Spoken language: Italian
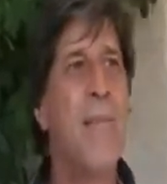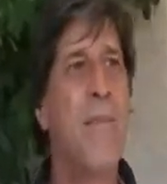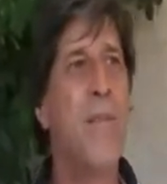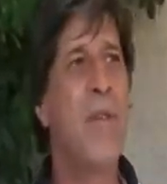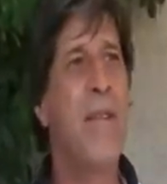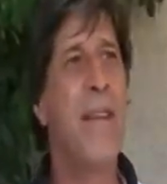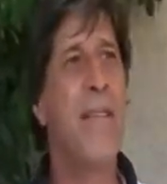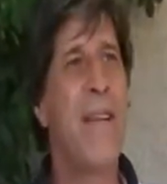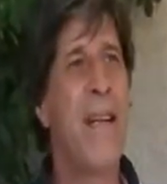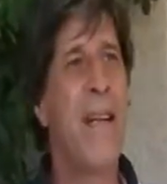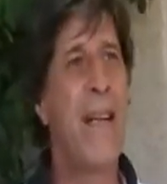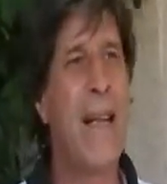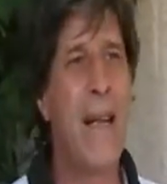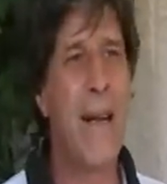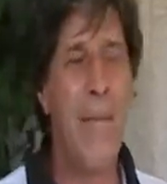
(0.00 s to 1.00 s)
Bisogna avere
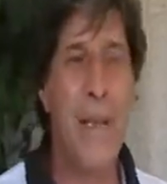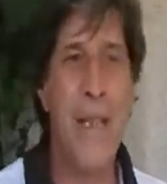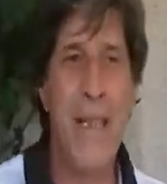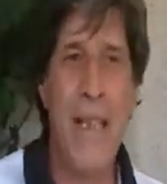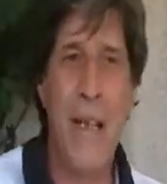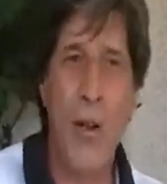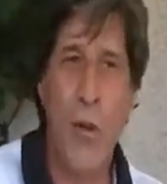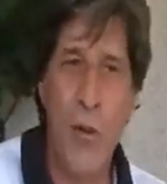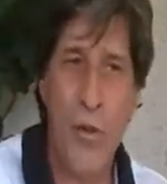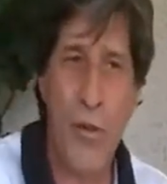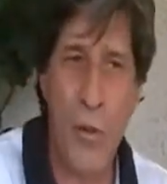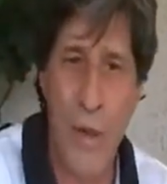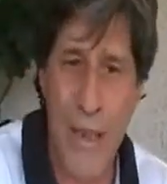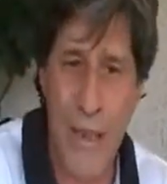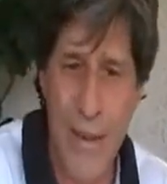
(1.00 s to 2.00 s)
anche una capacità
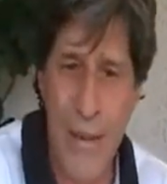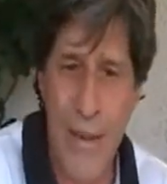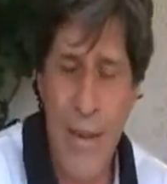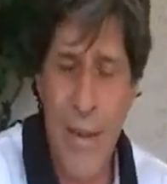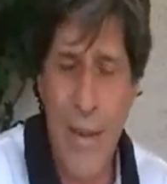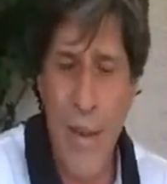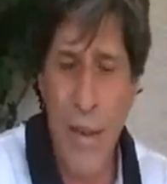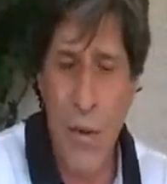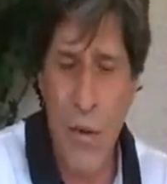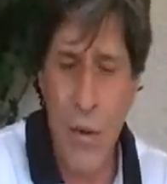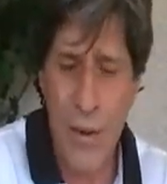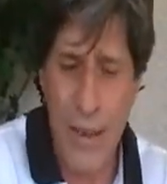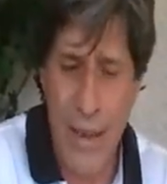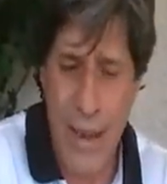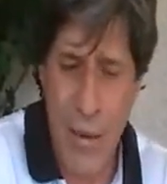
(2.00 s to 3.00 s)
costruence,
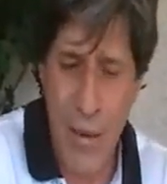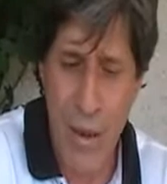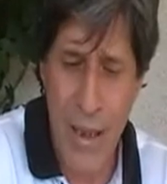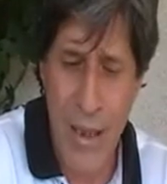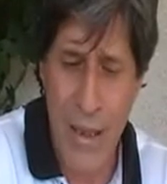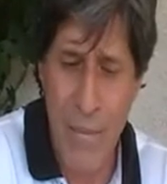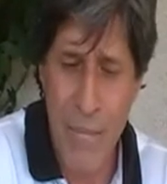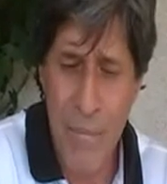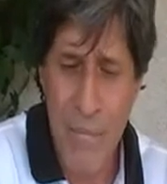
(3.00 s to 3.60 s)
oltre a quella